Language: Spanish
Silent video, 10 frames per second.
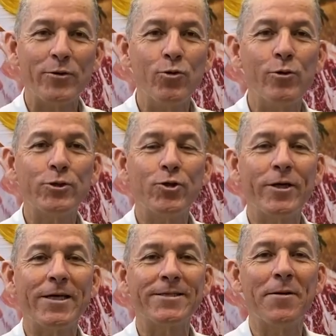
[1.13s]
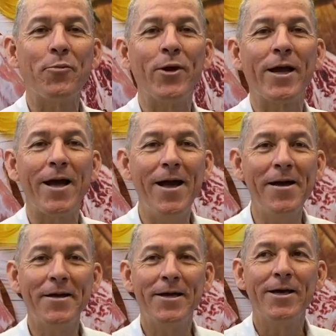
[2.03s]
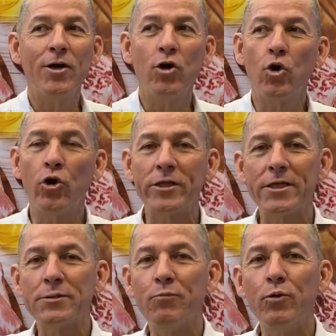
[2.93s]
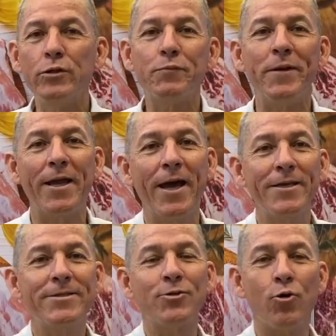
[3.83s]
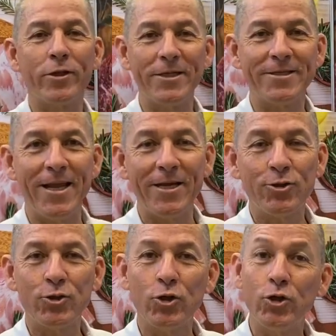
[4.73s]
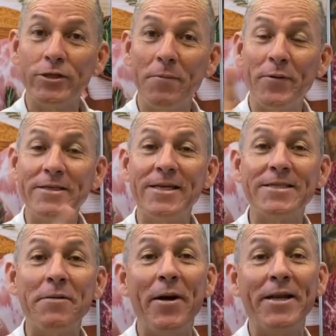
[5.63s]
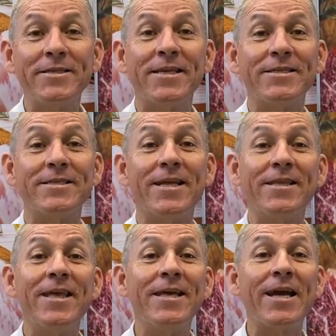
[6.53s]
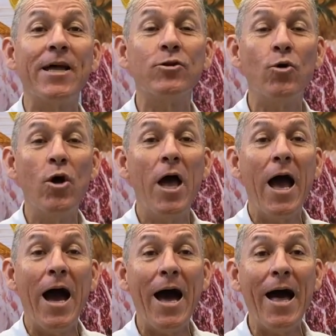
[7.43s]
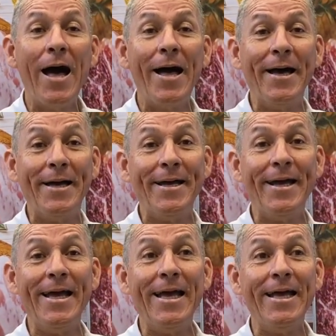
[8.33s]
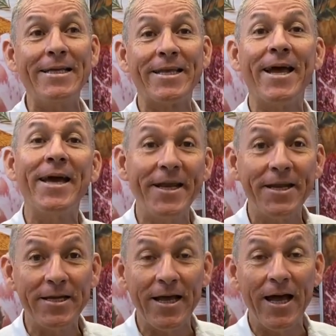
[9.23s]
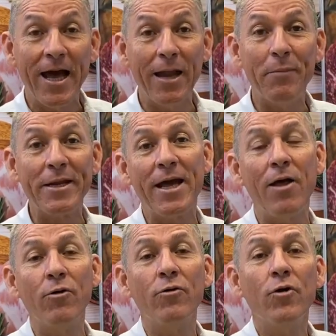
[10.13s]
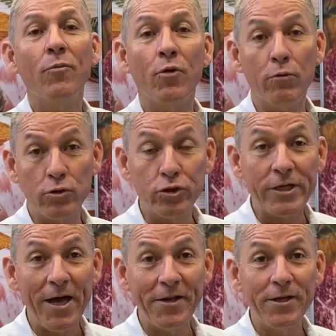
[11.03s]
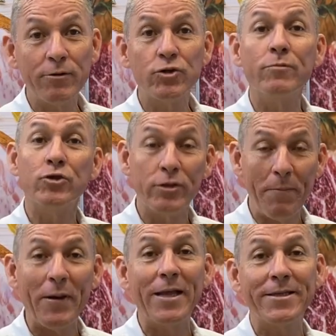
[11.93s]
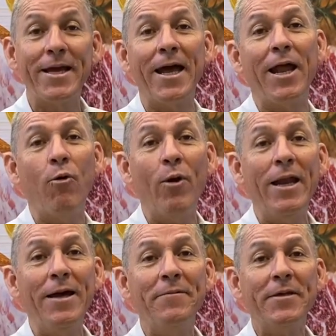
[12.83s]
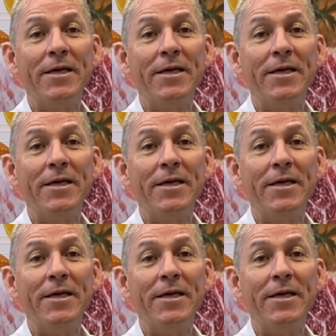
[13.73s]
un gusto de que estén por acá. Cortes Plus Pinares, Cortes Electos, son dos empresas hermanas que se están dedicando a eh, traer al mercado productos cárnicos. Somos una planta en Alajuela